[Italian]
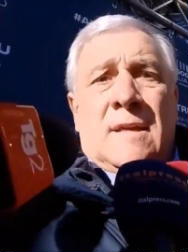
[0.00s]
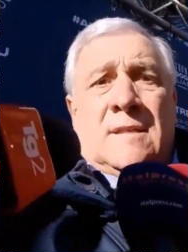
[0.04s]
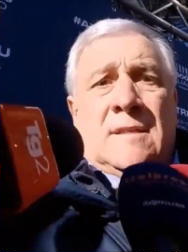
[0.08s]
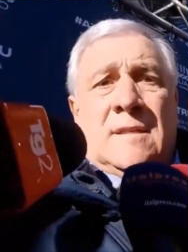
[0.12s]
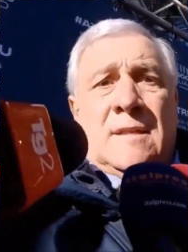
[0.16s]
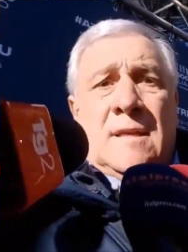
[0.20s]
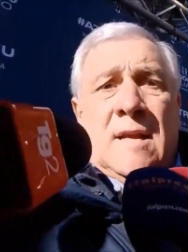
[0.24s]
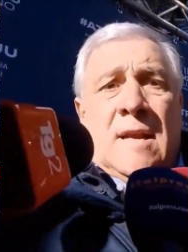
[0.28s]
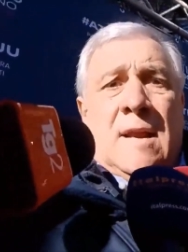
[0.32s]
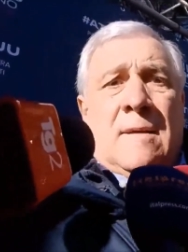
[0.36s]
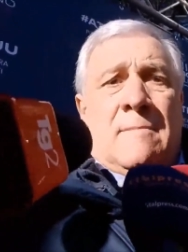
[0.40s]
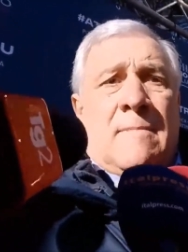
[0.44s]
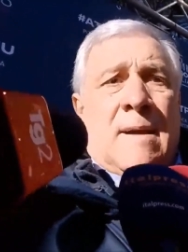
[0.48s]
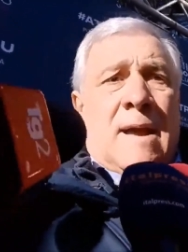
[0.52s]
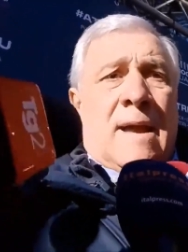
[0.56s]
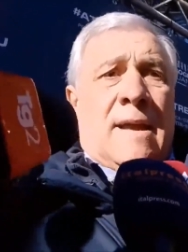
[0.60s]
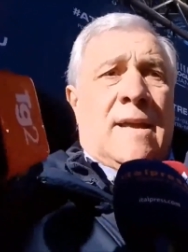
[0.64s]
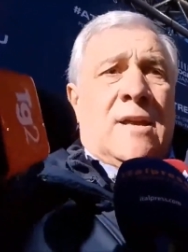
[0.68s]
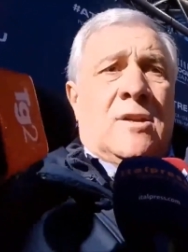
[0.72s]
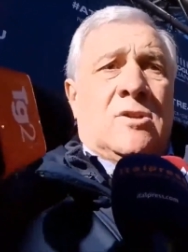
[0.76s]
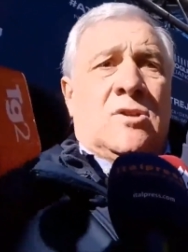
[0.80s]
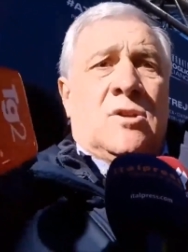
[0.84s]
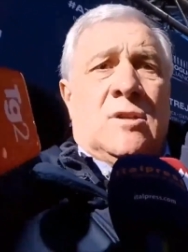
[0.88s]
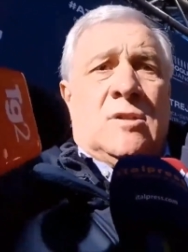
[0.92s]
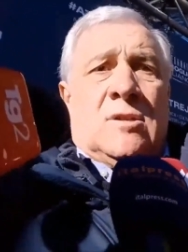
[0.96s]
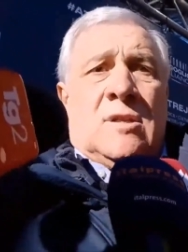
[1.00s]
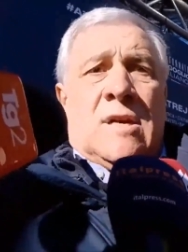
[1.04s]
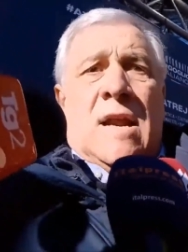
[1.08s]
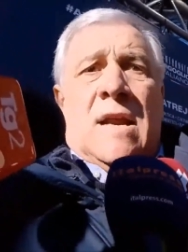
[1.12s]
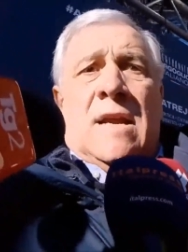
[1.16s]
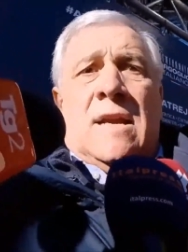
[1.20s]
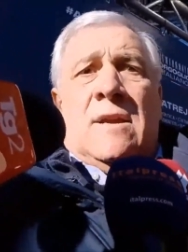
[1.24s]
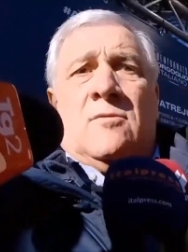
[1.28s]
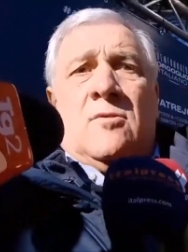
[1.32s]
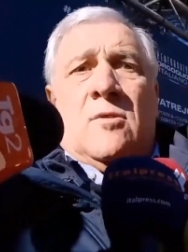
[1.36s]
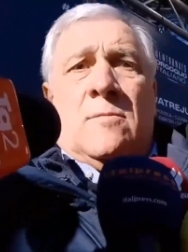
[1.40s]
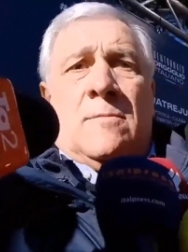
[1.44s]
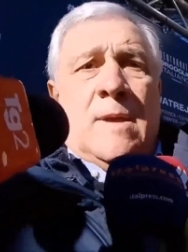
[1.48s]
e se la Banca
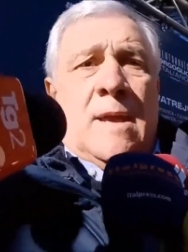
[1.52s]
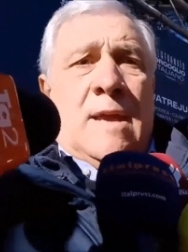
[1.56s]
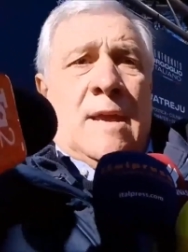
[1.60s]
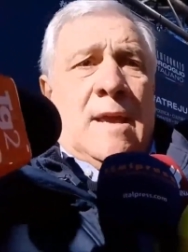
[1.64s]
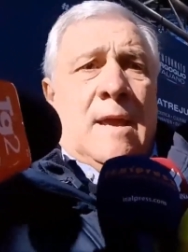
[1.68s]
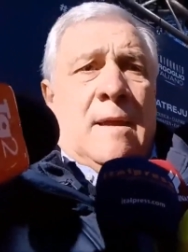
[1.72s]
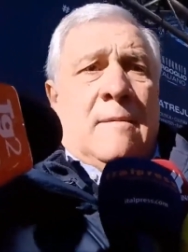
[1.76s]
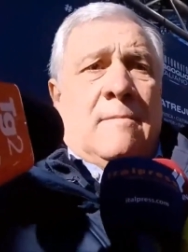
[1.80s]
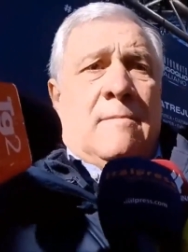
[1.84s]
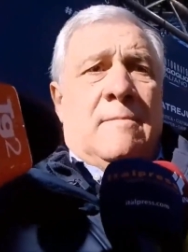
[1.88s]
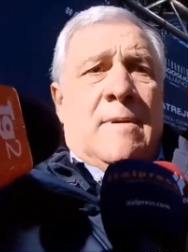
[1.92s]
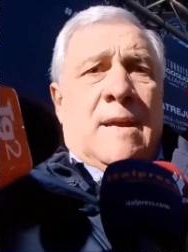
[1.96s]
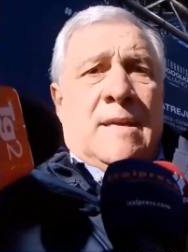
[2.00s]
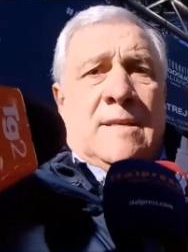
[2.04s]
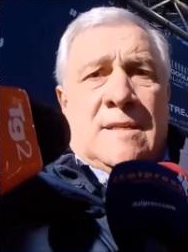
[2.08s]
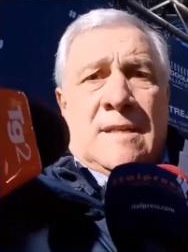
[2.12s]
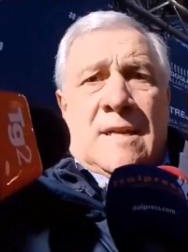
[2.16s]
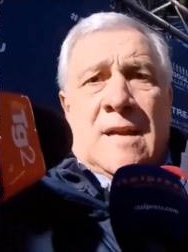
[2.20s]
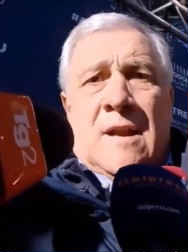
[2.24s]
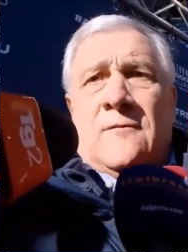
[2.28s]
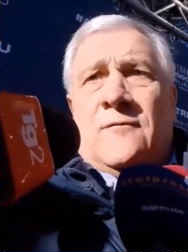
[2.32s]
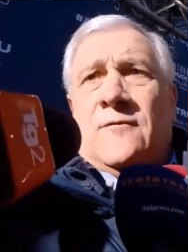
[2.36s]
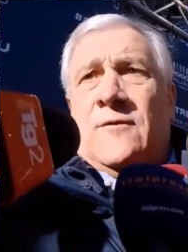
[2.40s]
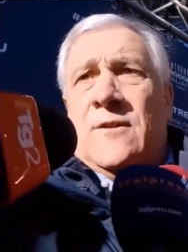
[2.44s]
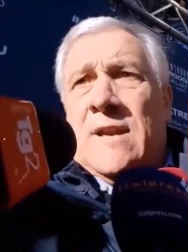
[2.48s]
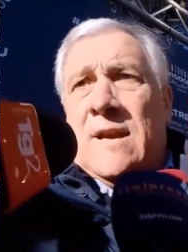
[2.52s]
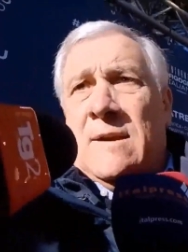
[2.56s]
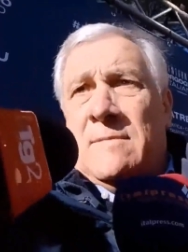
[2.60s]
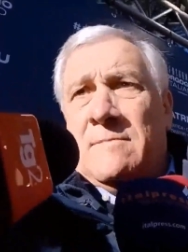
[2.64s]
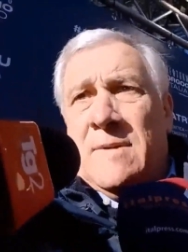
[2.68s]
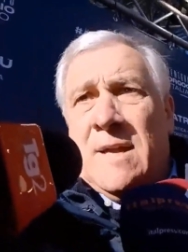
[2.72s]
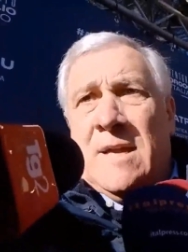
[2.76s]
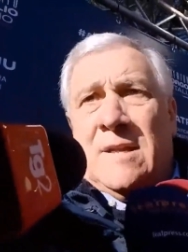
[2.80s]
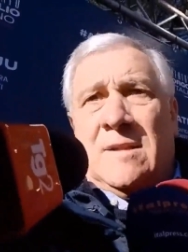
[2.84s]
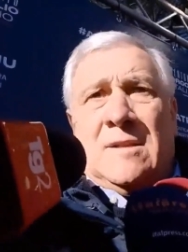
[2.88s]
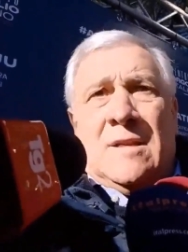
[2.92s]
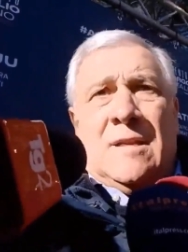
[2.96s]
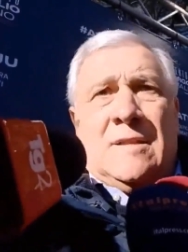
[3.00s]
Centrale Europea abbasserà
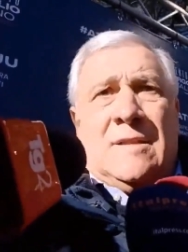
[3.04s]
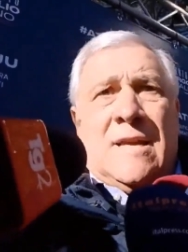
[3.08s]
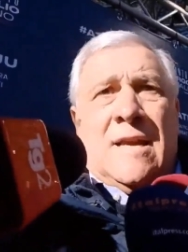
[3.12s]
finalmente il